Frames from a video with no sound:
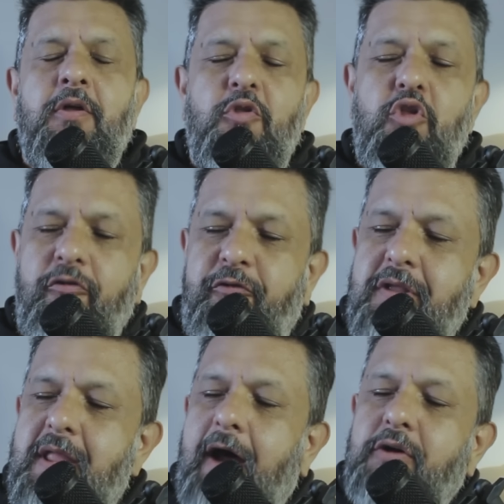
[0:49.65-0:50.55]
No
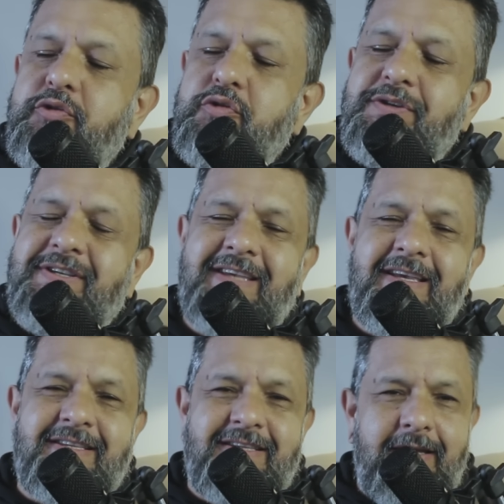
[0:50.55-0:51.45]
final dos
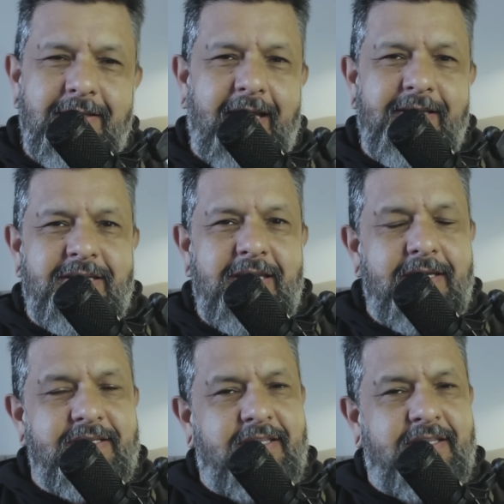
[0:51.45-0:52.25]
60 dias,